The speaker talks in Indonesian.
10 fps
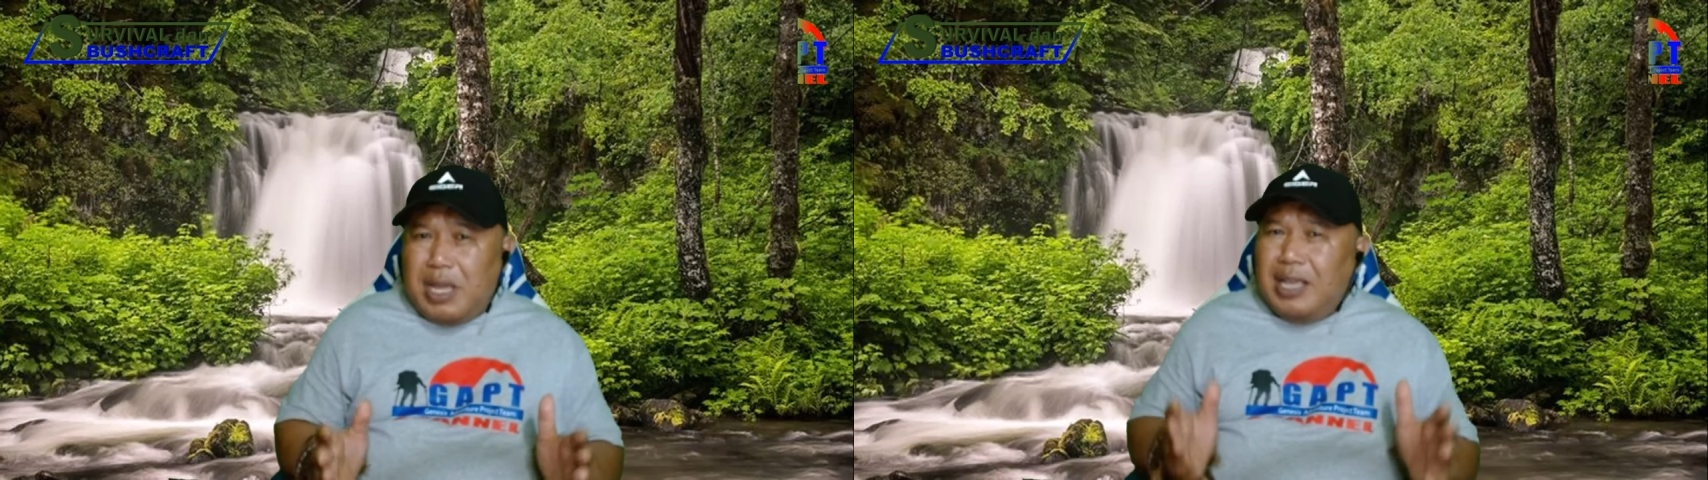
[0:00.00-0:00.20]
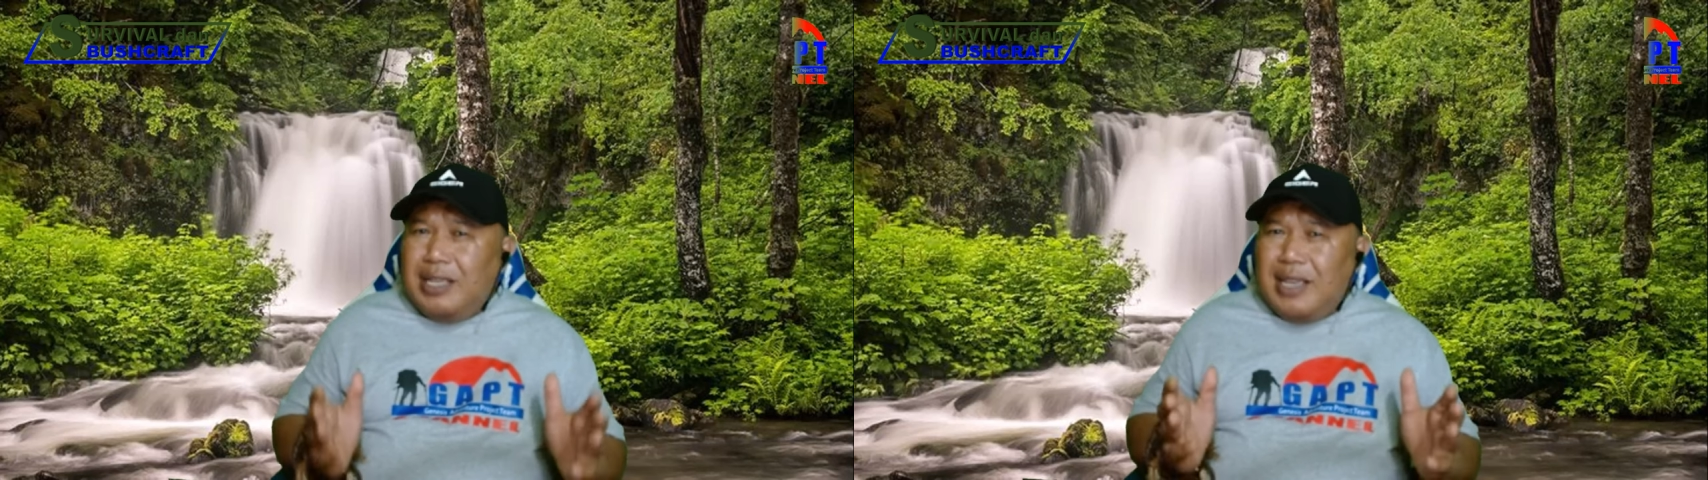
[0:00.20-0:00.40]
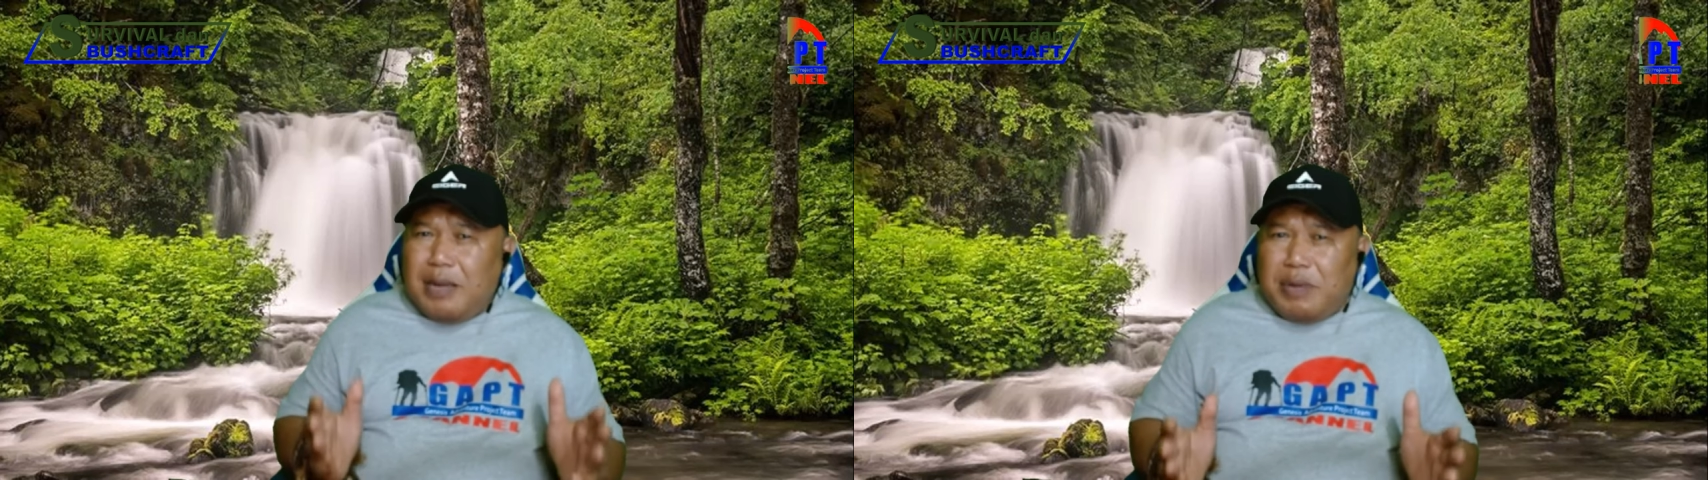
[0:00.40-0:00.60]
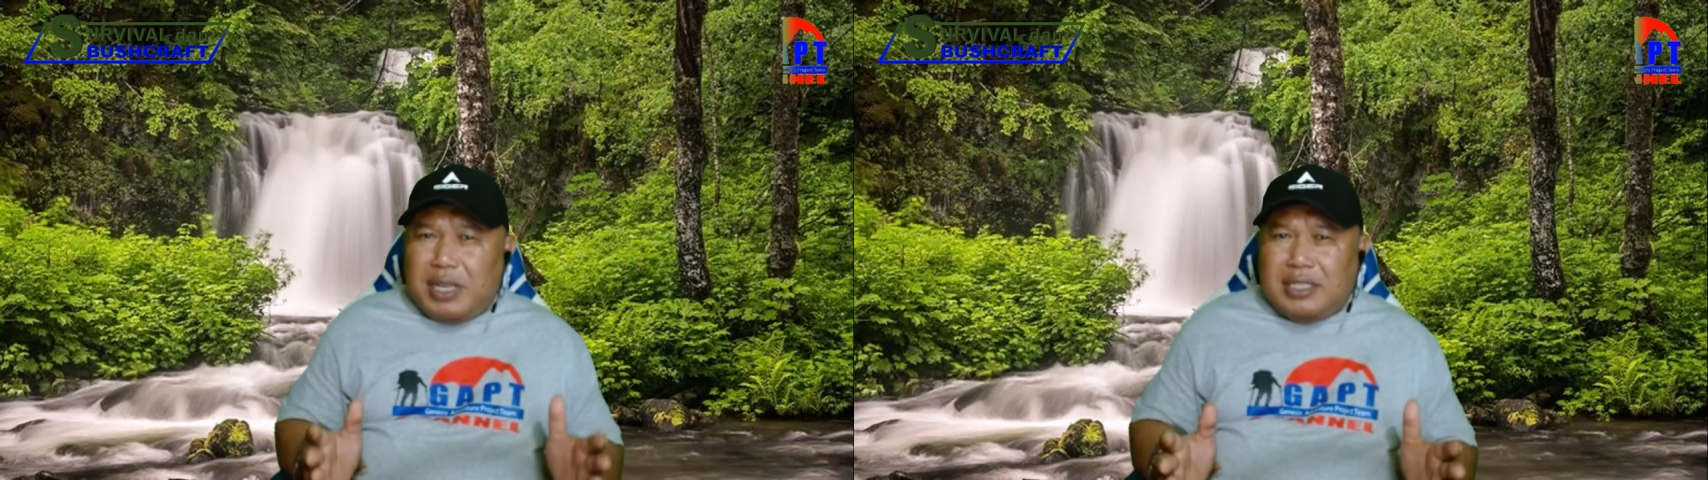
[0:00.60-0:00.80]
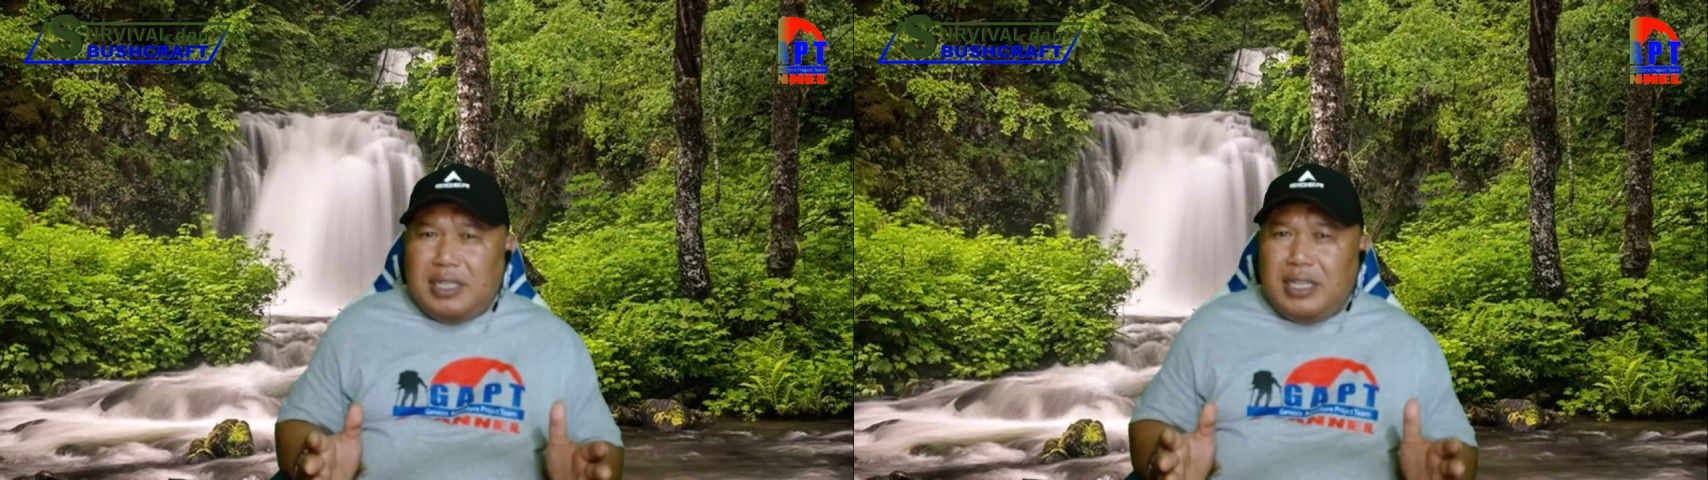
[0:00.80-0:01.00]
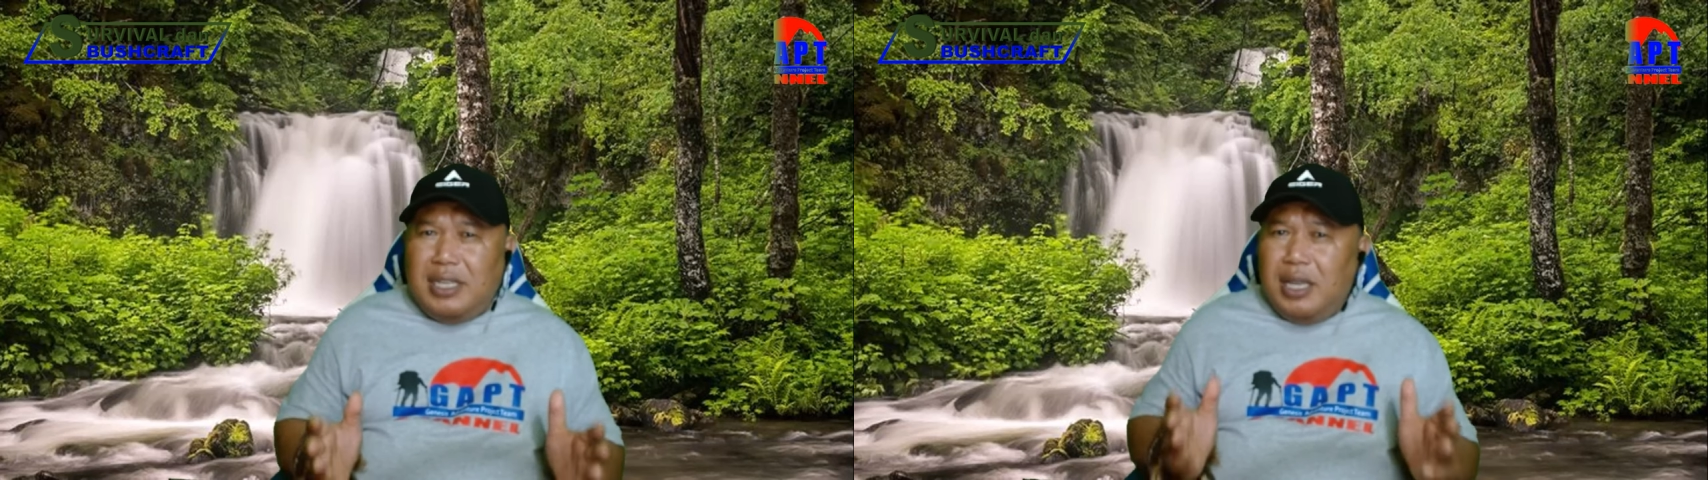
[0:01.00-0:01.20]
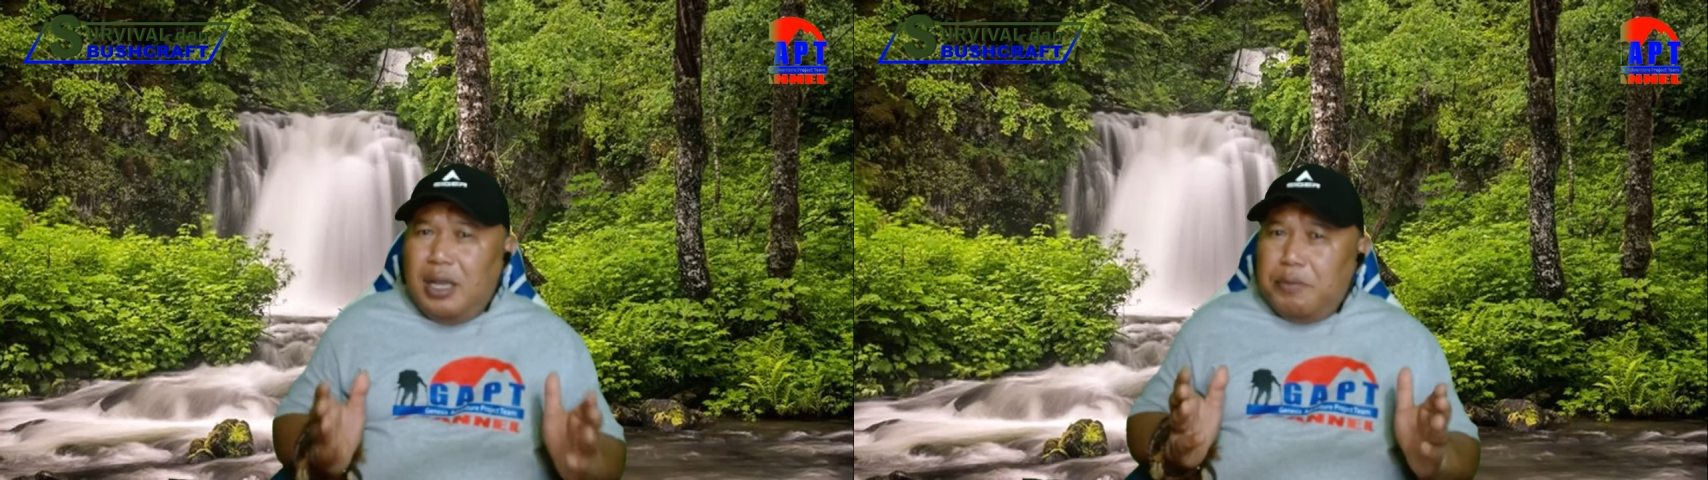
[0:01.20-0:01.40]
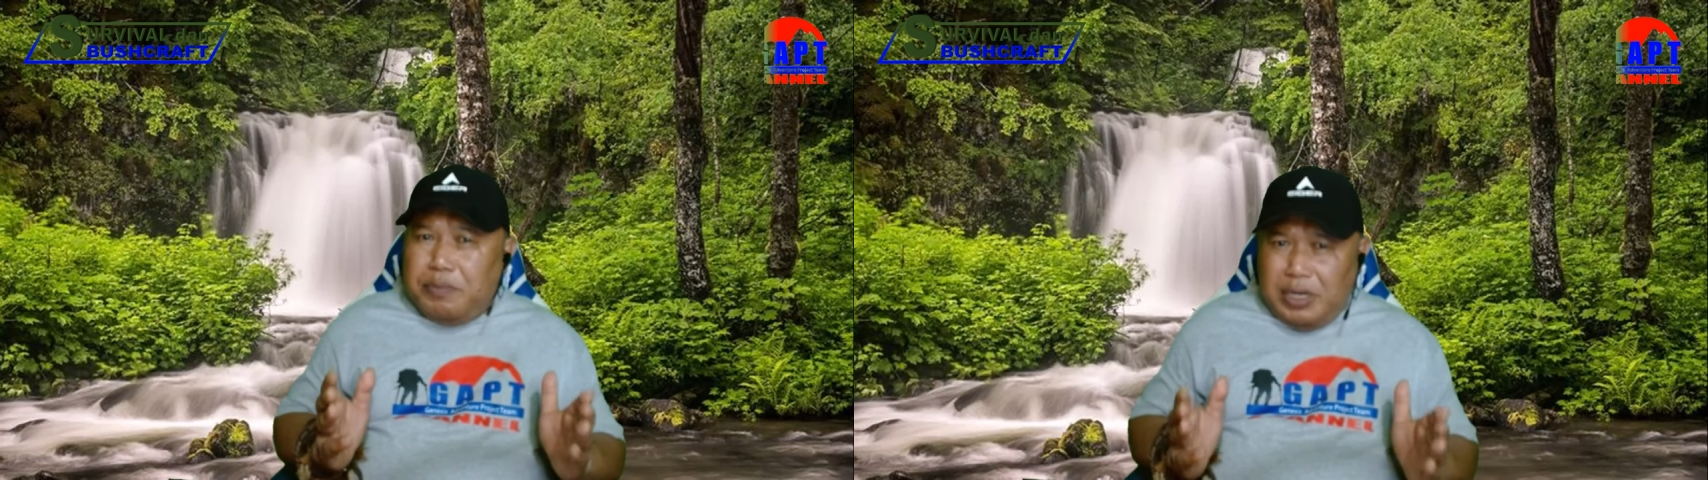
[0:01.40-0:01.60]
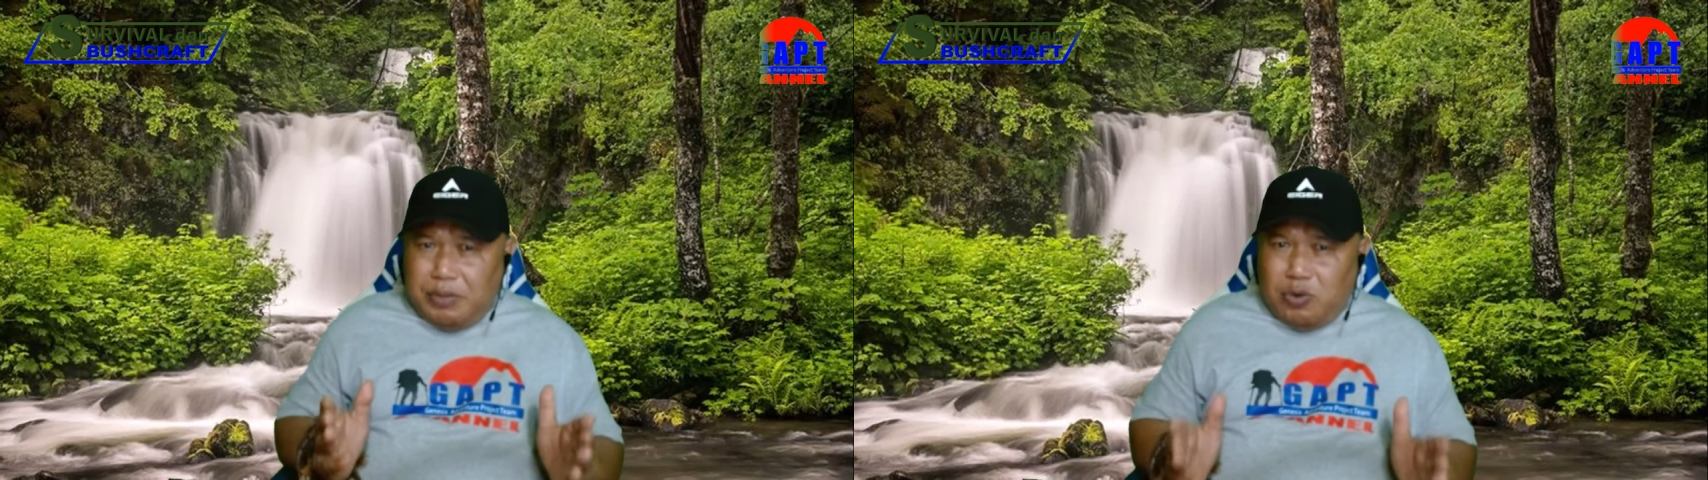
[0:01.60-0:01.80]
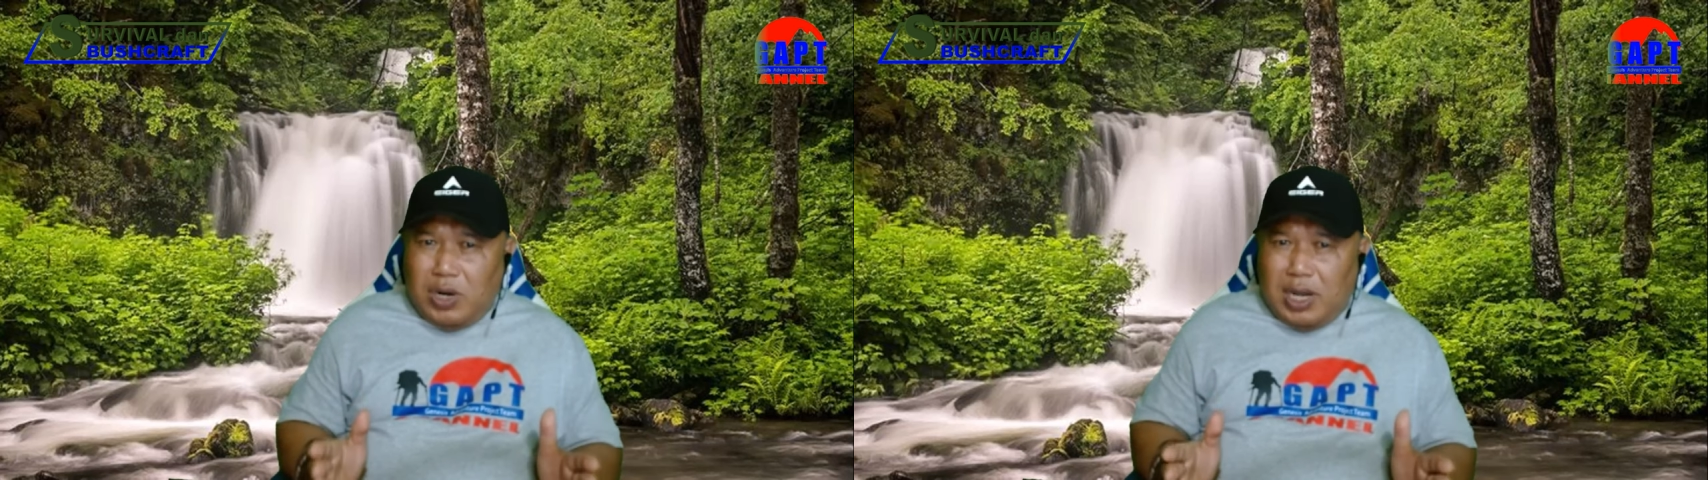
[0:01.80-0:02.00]
yang masih
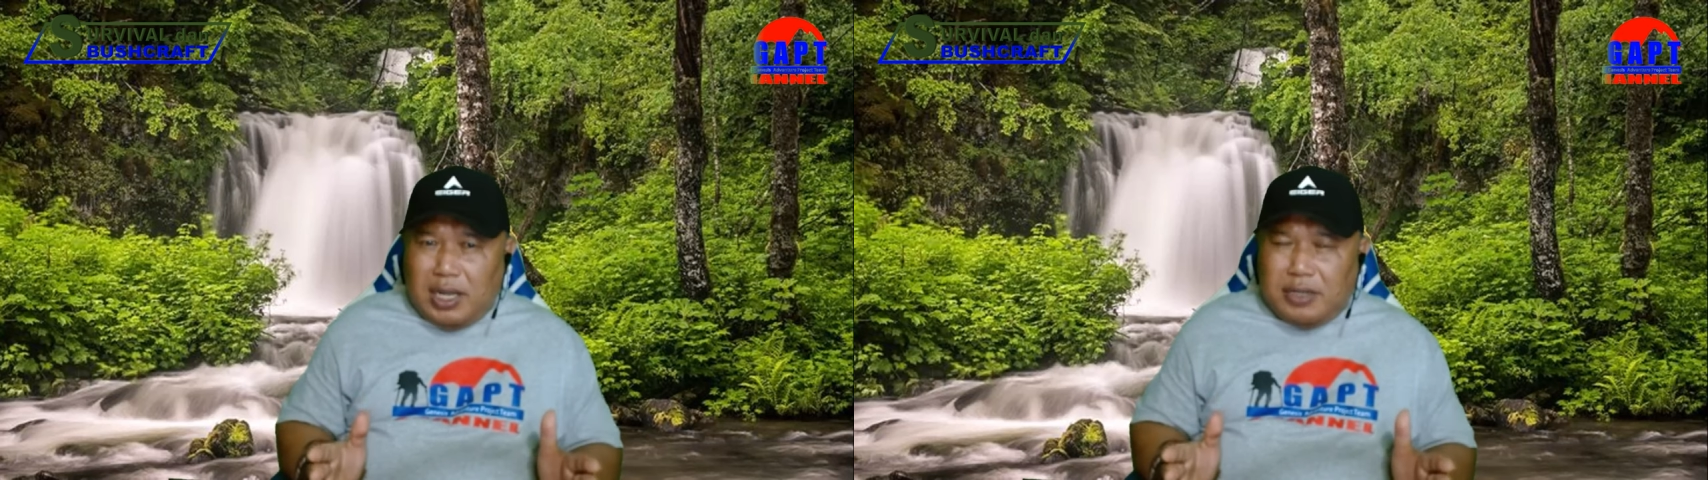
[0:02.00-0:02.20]
pemula.